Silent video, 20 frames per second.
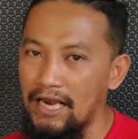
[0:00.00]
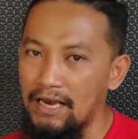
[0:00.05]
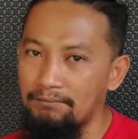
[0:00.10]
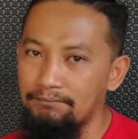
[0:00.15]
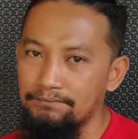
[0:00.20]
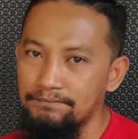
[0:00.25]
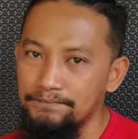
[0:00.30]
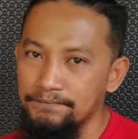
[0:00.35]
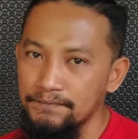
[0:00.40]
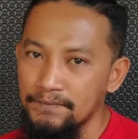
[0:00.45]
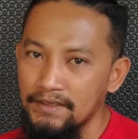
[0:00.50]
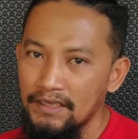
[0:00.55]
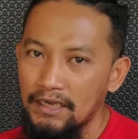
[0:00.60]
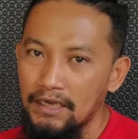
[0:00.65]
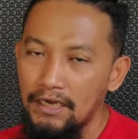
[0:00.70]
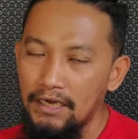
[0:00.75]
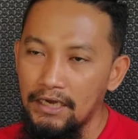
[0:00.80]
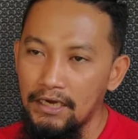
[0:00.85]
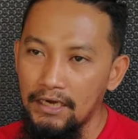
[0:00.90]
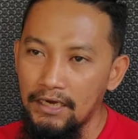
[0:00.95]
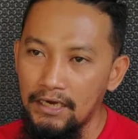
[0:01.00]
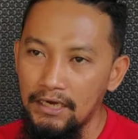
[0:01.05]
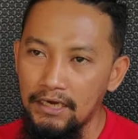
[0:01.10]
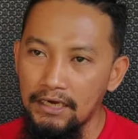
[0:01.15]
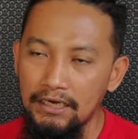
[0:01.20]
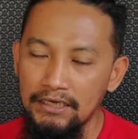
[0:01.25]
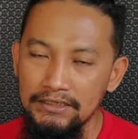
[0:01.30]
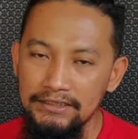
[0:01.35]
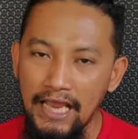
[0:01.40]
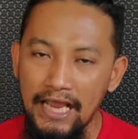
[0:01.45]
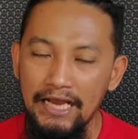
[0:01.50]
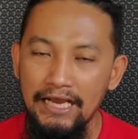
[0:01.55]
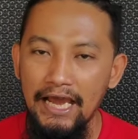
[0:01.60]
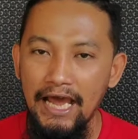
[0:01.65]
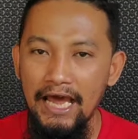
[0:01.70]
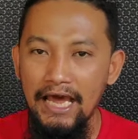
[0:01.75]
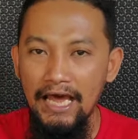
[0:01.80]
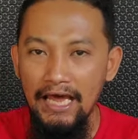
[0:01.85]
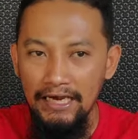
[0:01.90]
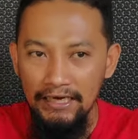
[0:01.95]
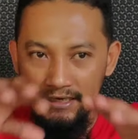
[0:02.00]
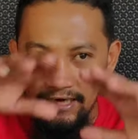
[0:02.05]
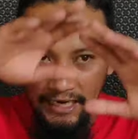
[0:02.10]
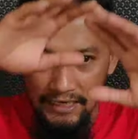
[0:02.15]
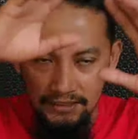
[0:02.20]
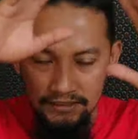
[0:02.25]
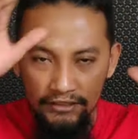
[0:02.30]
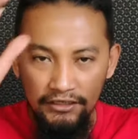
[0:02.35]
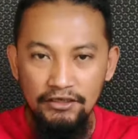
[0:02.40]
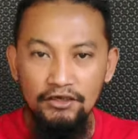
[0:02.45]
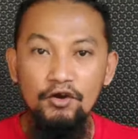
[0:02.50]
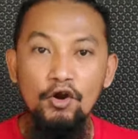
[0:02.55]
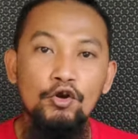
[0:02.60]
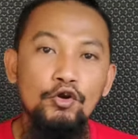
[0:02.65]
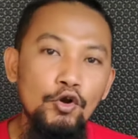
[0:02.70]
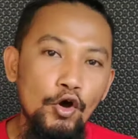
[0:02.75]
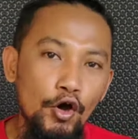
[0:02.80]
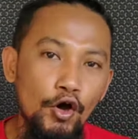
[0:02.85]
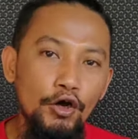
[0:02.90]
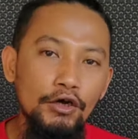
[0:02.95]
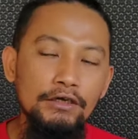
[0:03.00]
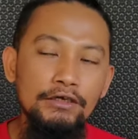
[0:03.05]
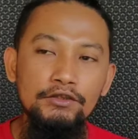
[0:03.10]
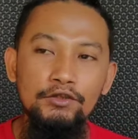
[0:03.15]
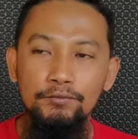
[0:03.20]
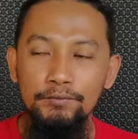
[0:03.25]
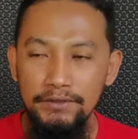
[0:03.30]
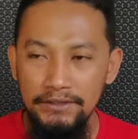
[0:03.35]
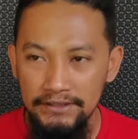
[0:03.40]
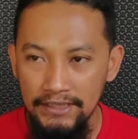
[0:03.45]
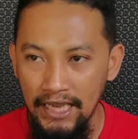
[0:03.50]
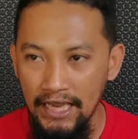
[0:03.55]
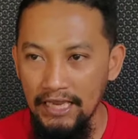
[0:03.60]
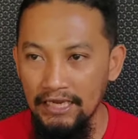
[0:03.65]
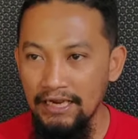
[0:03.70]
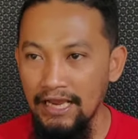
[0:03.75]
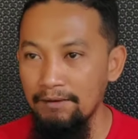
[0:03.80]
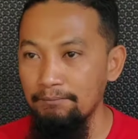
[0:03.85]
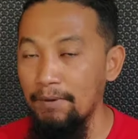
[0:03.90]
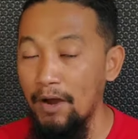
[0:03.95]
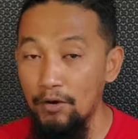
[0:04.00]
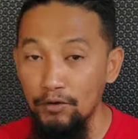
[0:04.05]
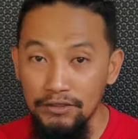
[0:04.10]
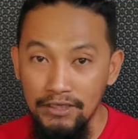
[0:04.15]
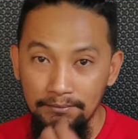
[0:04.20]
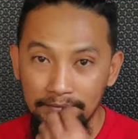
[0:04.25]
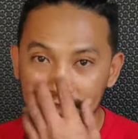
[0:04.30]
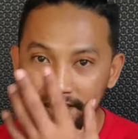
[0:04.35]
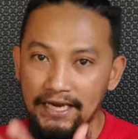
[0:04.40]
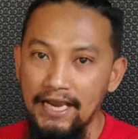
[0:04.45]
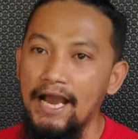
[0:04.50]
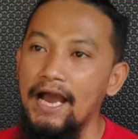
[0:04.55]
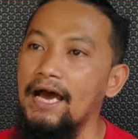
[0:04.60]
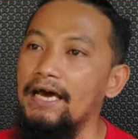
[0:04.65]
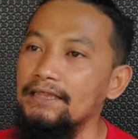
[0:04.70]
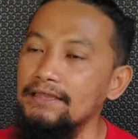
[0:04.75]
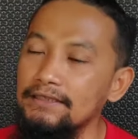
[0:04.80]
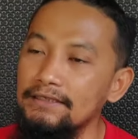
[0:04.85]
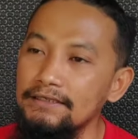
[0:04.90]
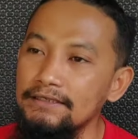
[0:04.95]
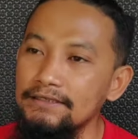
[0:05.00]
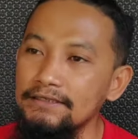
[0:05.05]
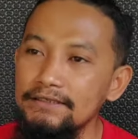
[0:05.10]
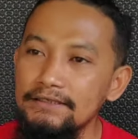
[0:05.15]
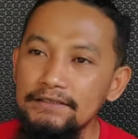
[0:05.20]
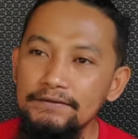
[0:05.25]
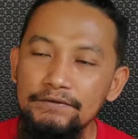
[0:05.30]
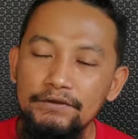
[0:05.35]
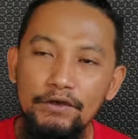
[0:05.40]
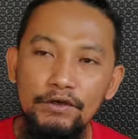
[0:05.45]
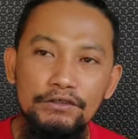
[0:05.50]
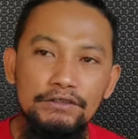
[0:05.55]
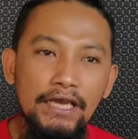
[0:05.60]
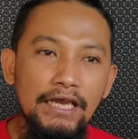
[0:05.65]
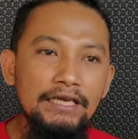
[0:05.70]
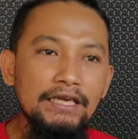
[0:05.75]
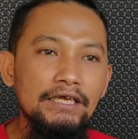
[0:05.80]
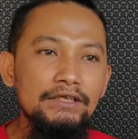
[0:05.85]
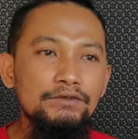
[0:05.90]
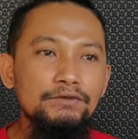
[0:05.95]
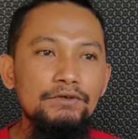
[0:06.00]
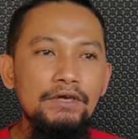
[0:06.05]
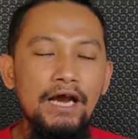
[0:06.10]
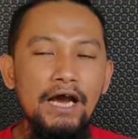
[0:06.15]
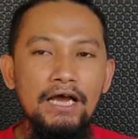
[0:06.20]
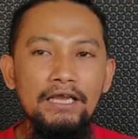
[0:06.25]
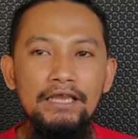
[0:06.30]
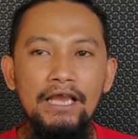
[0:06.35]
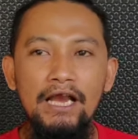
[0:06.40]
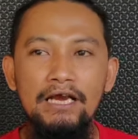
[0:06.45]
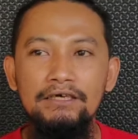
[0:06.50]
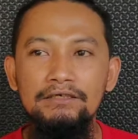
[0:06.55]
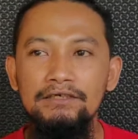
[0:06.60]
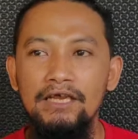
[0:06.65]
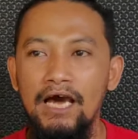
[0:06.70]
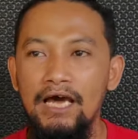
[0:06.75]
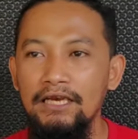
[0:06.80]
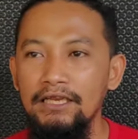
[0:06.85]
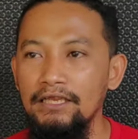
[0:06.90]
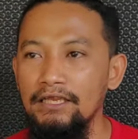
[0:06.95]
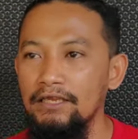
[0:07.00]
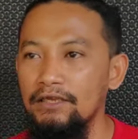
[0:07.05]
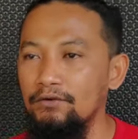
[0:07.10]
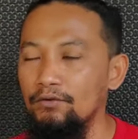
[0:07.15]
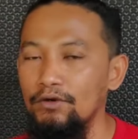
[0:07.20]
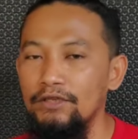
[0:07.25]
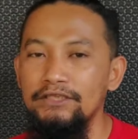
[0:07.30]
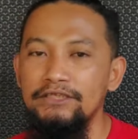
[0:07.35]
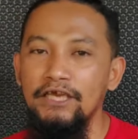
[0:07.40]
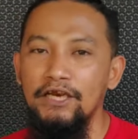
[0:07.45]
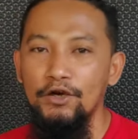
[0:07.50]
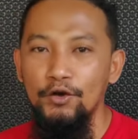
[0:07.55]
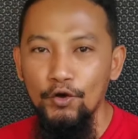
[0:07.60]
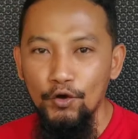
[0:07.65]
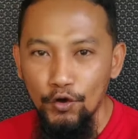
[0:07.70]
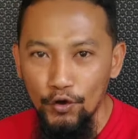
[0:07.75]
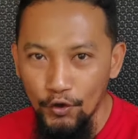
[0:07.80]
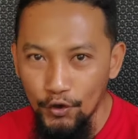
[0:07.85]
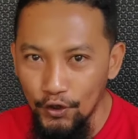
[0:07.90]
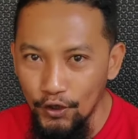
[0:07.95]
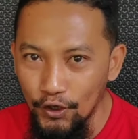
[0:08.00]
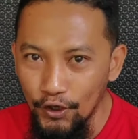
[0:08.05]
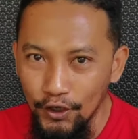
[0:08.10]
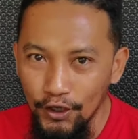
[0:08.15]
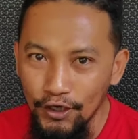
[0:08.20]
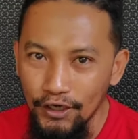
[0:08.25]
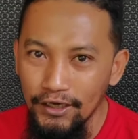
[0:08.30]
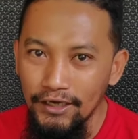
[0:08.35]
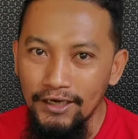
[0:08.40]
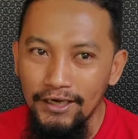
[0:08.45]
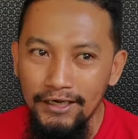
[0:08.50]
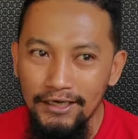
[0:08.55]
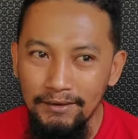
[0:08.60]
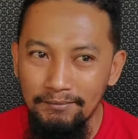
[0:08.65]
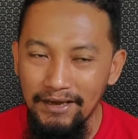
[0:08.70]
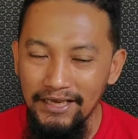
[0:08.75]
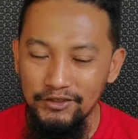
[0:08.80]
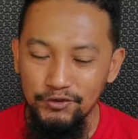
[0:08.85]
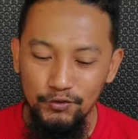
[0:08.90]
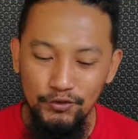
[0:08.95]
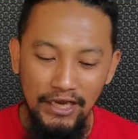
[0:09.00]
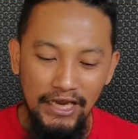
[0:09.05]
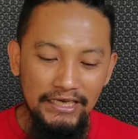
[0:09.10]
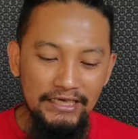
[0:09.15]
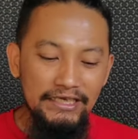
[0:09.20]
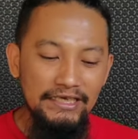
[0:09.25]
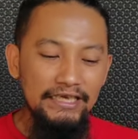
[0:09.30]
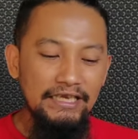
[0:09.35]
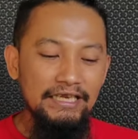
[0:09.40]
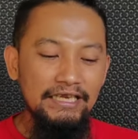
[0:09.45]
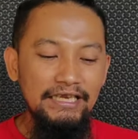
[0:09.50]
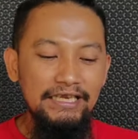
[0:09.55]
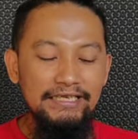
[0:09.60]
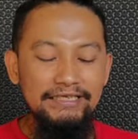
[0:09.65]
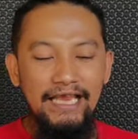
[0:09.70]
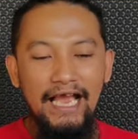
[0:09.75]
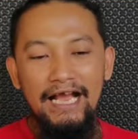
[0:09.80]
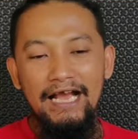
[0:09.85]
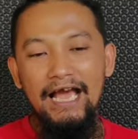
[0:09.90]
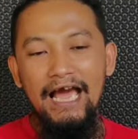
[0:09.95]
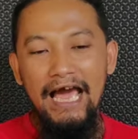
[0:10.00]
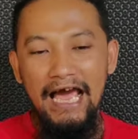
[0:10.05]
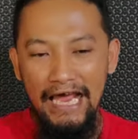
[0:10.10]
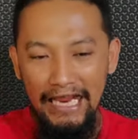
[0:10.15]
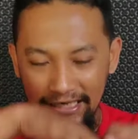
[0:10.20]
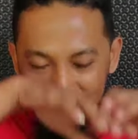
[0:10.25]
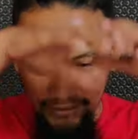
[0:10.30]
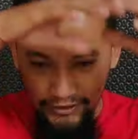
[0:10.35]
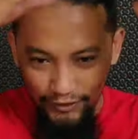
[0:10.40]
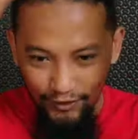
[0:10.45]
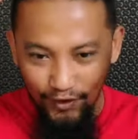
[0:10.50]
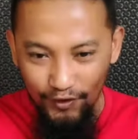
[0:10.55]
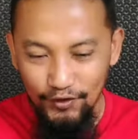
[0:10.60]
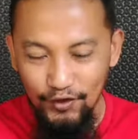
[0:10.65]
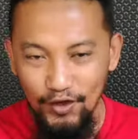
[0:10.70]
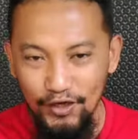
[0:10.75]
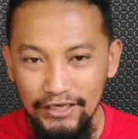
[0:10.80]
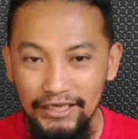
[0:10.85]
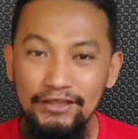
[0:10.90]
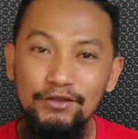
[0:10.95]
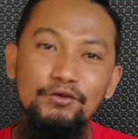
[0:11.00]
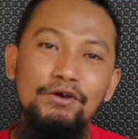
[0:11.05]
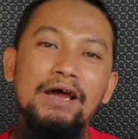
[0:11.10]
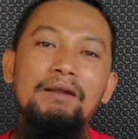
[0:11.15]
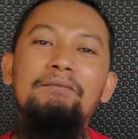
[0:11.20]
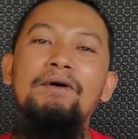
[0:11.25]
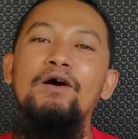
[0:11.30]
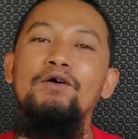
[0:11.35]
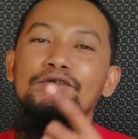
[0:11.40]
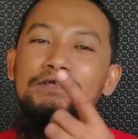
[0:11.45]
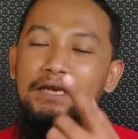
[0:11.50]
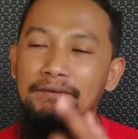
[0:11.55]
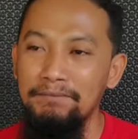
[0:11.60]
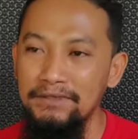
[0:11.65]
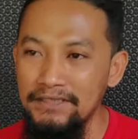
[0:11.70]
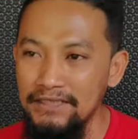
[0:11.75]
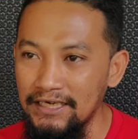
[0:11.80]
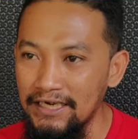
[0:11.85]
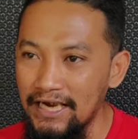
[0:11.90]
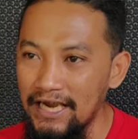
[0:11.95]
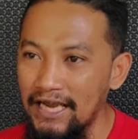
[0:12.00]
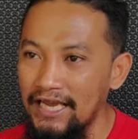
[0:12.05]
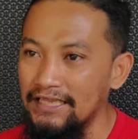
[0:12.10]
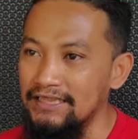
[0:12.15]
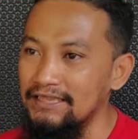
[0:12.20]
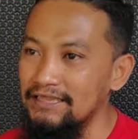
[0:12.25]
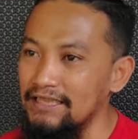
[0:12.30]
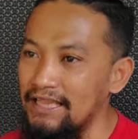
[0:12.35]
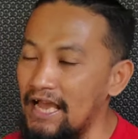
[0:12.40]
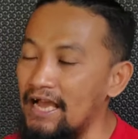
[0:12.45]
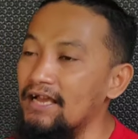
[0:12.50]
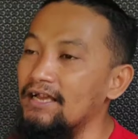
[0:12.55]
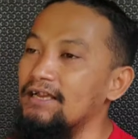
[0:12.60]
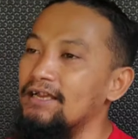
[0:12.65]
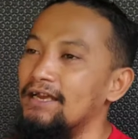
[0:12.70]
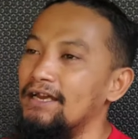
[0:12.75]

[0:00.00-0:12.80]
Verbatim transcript: dalam uh, sangkar dan dikrodong itu bisa kan baunya menyengat terus ada juga yang dari kulit jeruk dimasukkan di sangkar dikrodong itu kan baunya menyengat ya